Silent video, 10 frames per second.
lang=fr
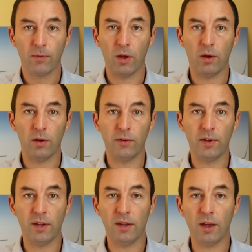Euh,
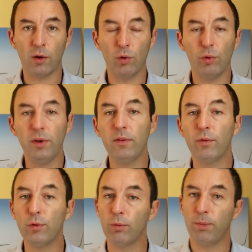c'est-à-dire que le
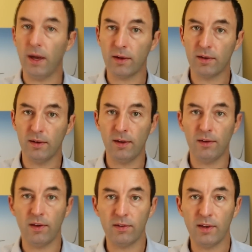niveau de perte
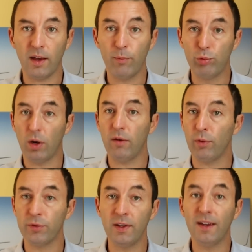nécessaire pour
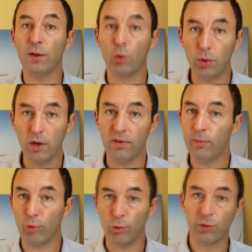avancer est trop élevé
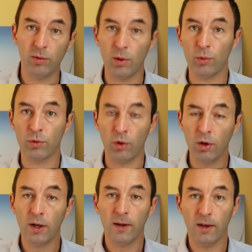pour continuer
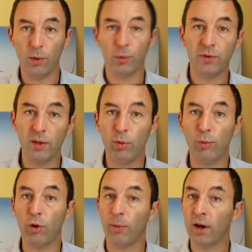longtemps, et on sait depuis
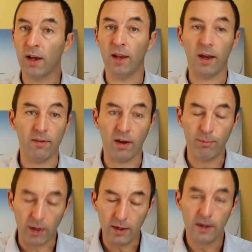plusieurs mois qu'elle n'arrivera
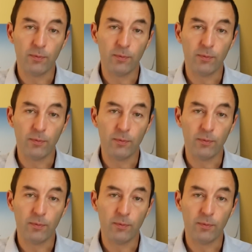pas